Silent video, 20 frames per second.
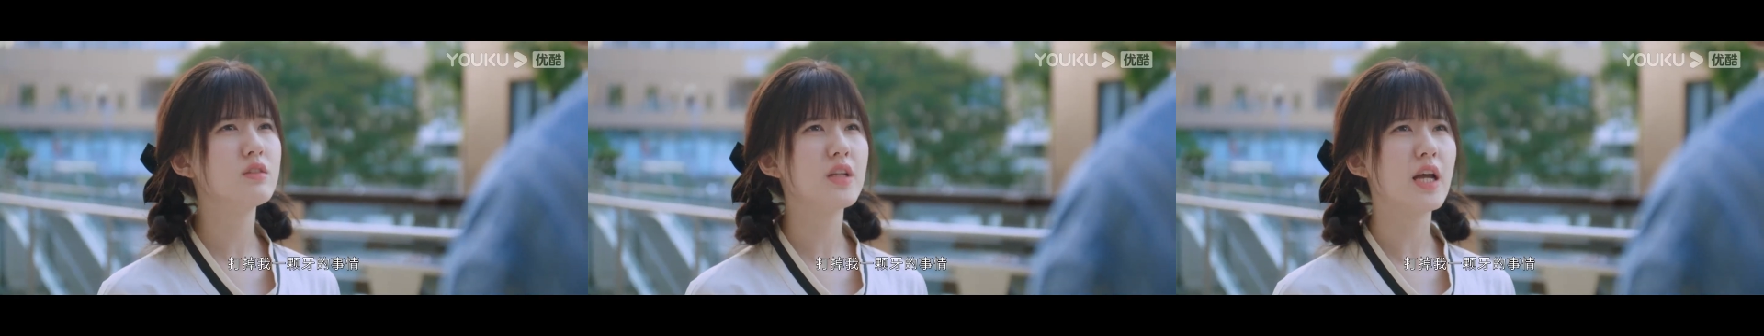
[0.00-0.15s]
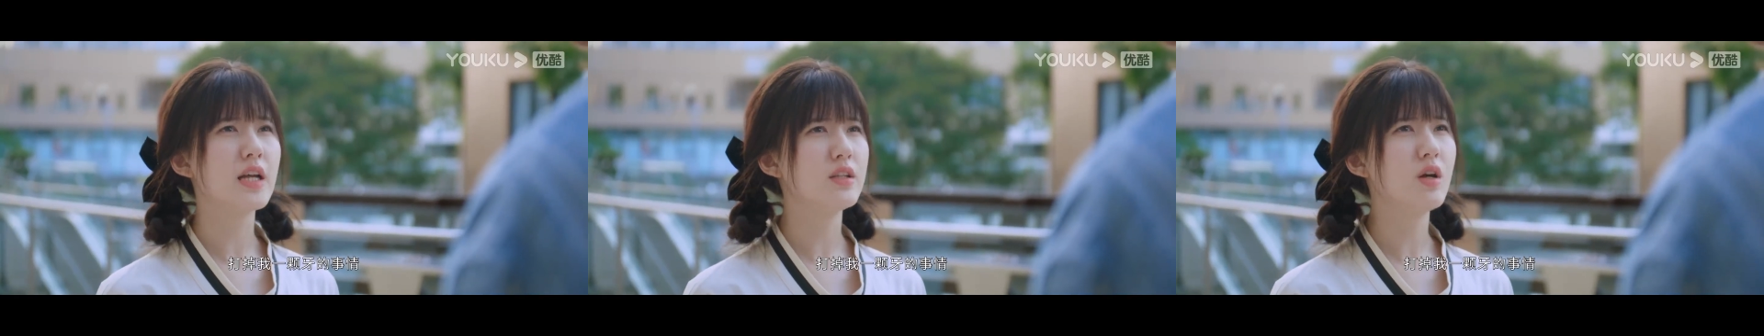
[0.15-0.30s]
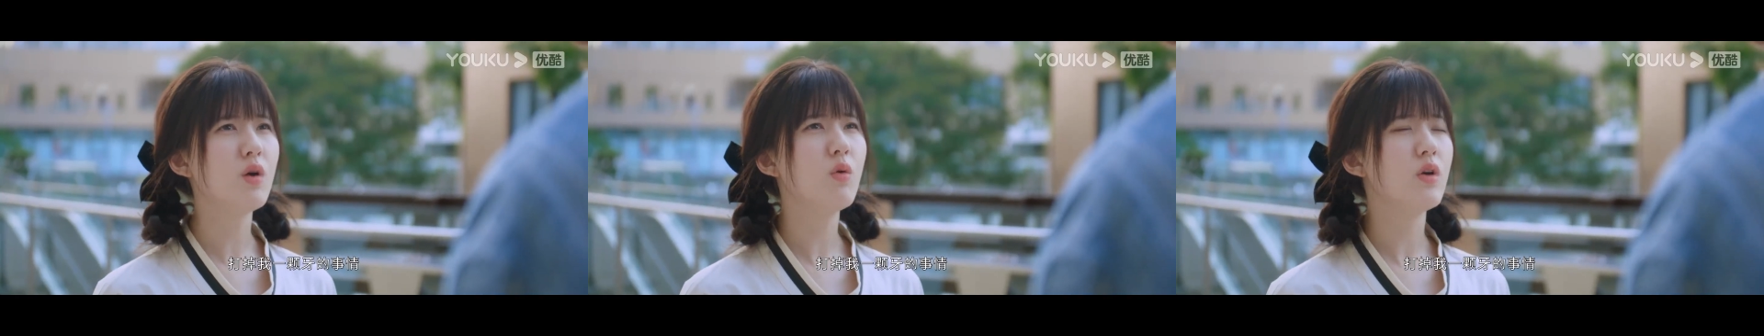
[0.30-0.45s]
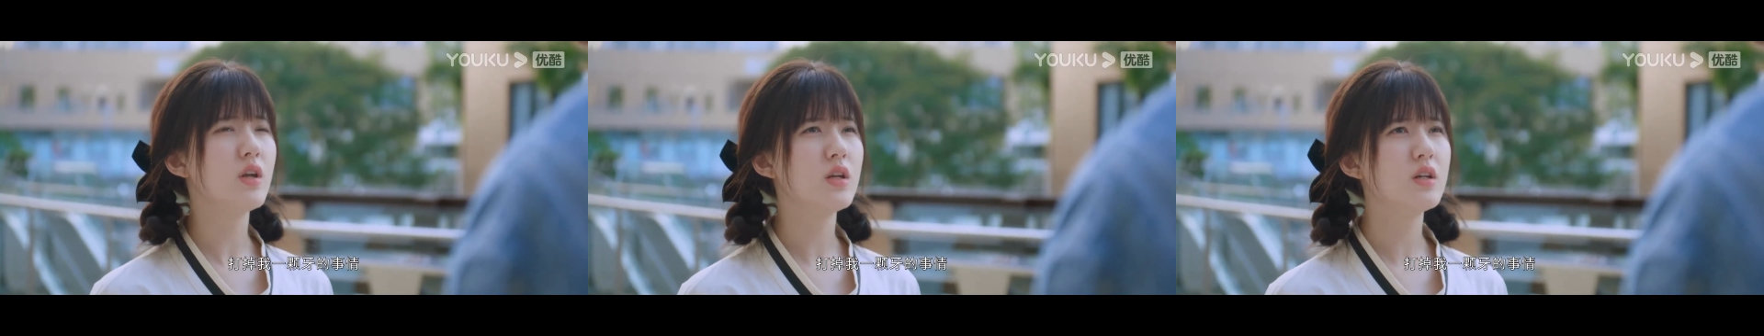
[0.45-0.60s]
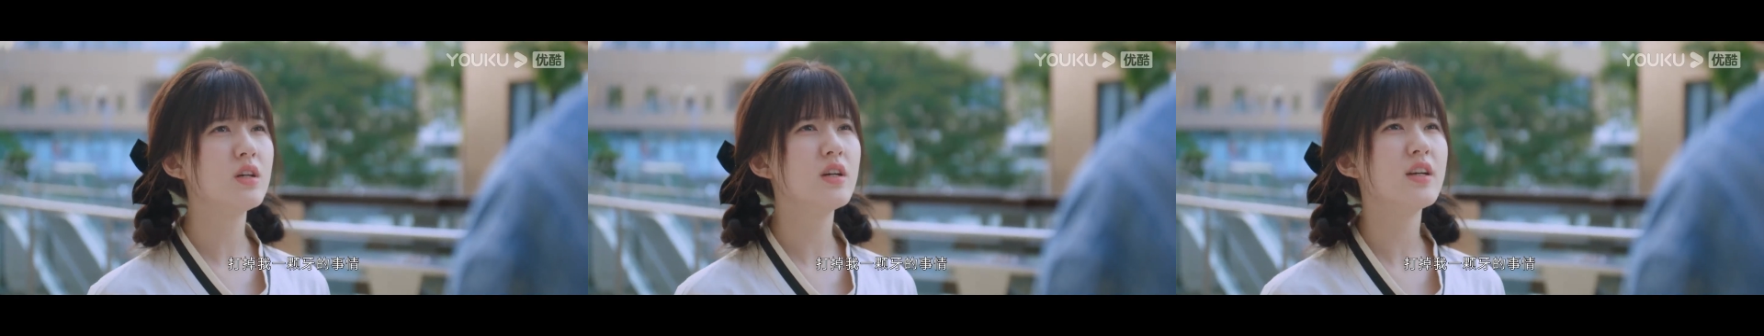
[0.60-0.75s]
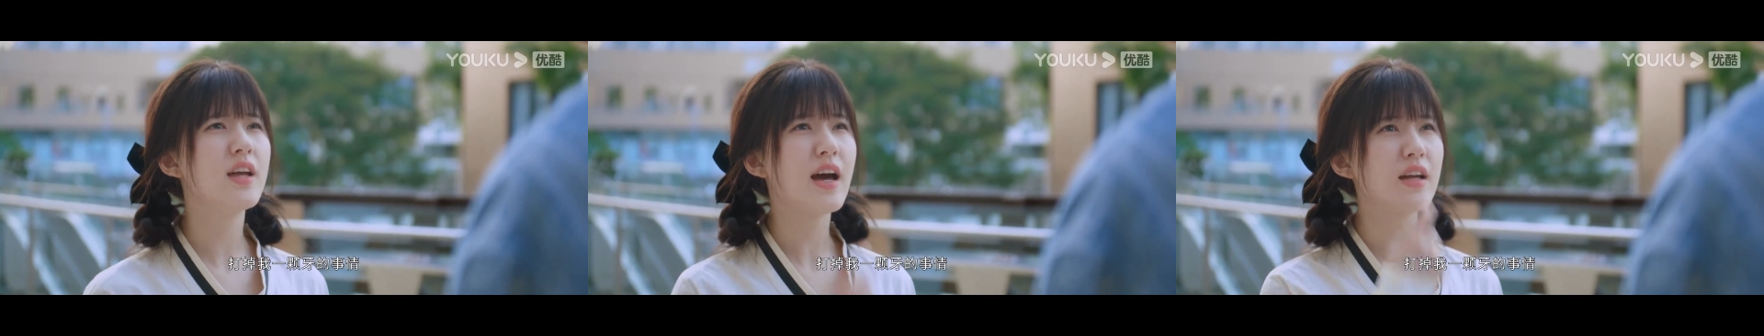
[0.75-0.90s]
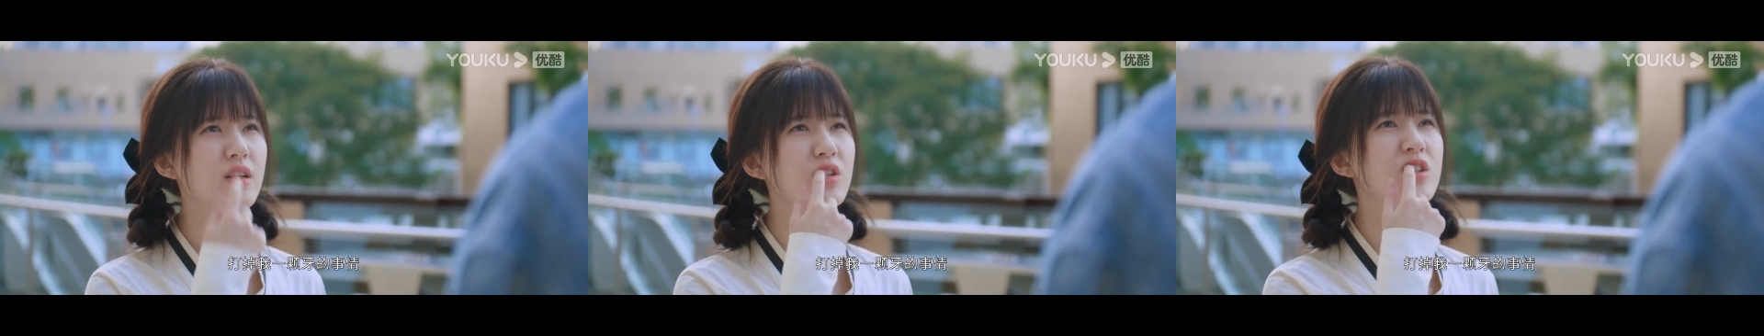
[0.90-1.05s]
打掉我一颗
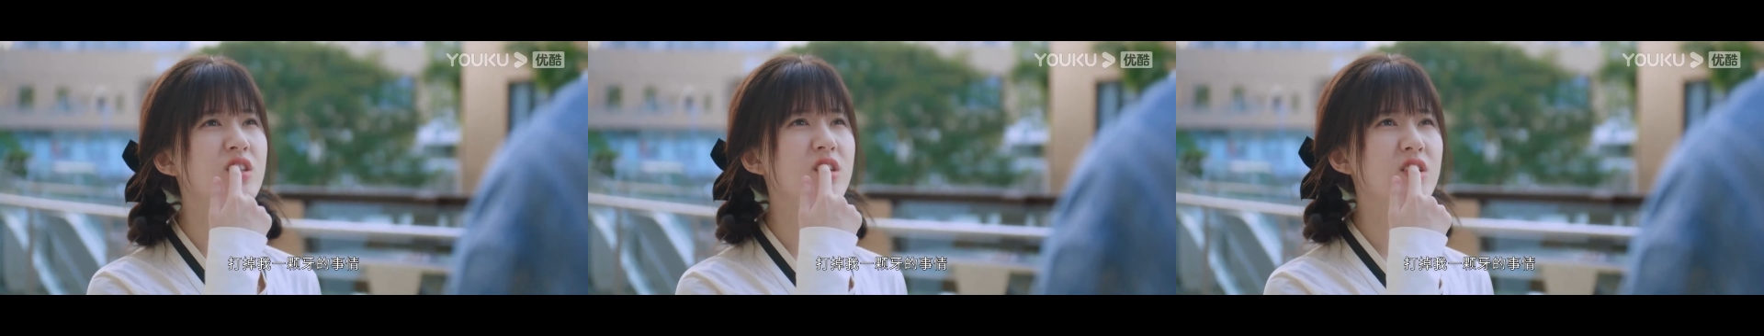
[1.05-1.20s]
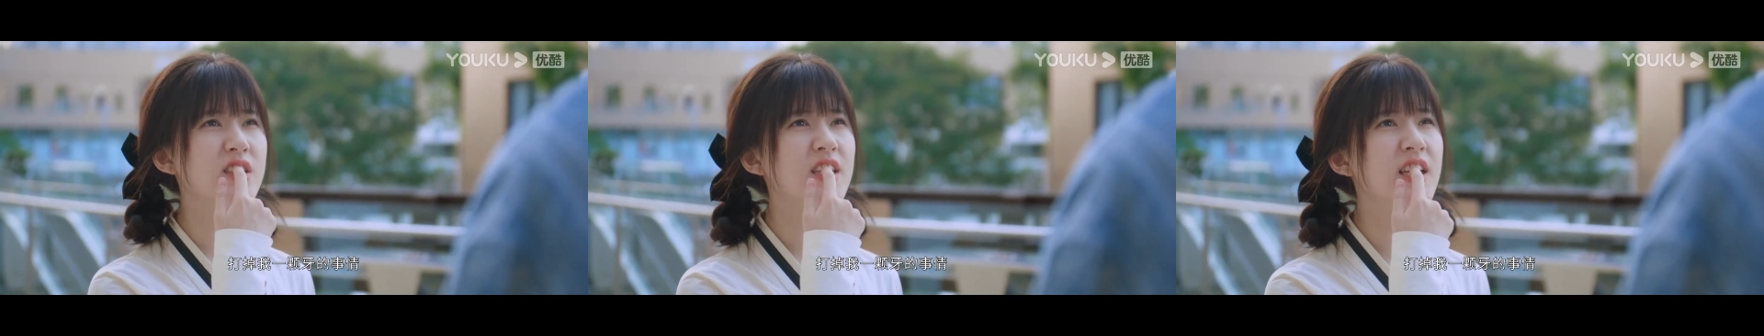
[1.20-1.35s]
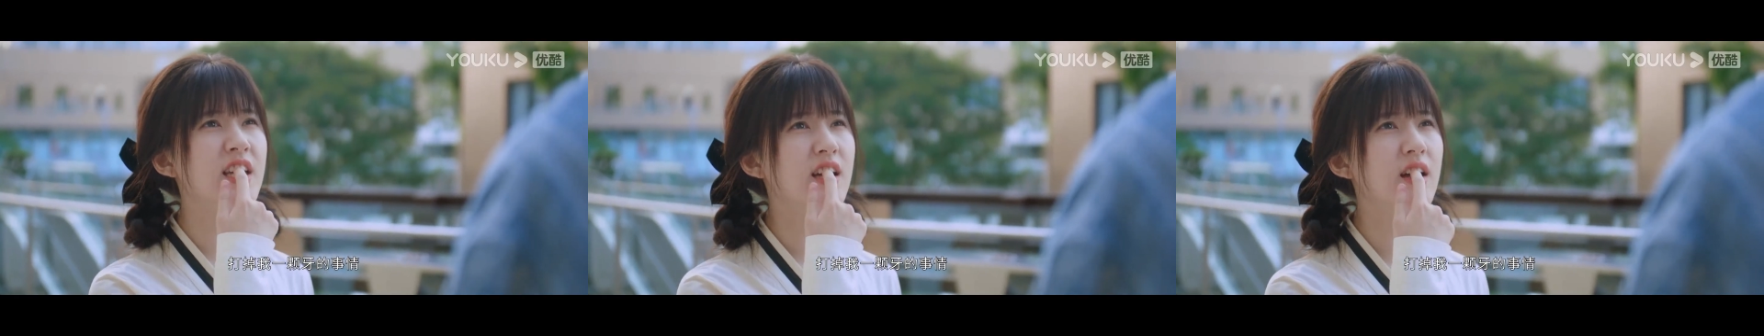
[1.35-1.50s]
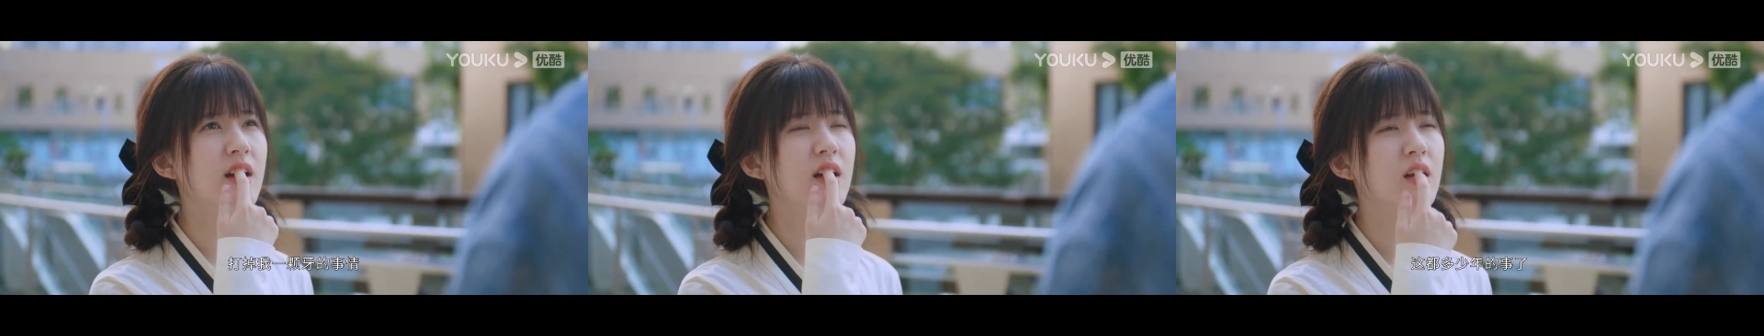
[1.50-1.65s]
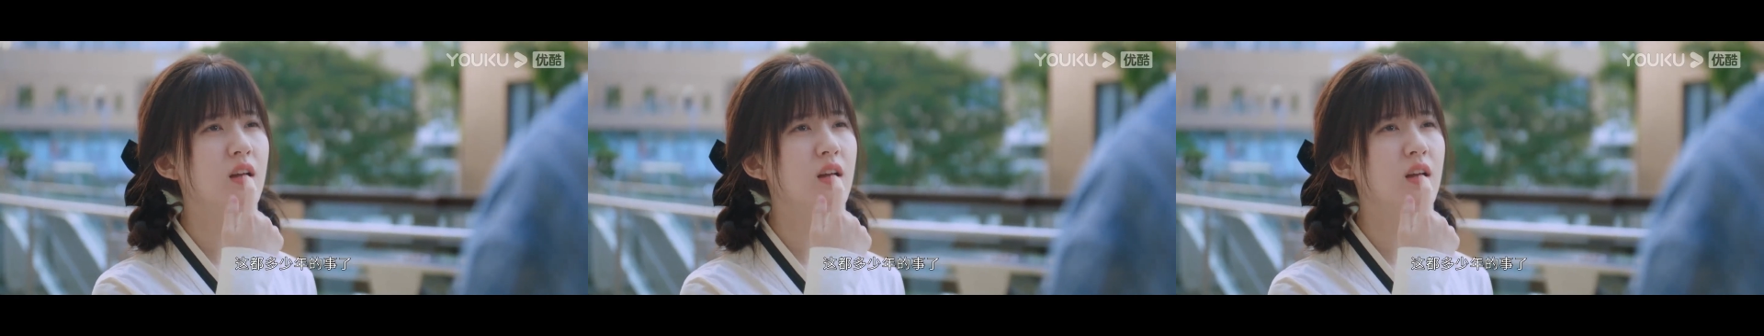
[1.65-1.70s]
牙的事情了？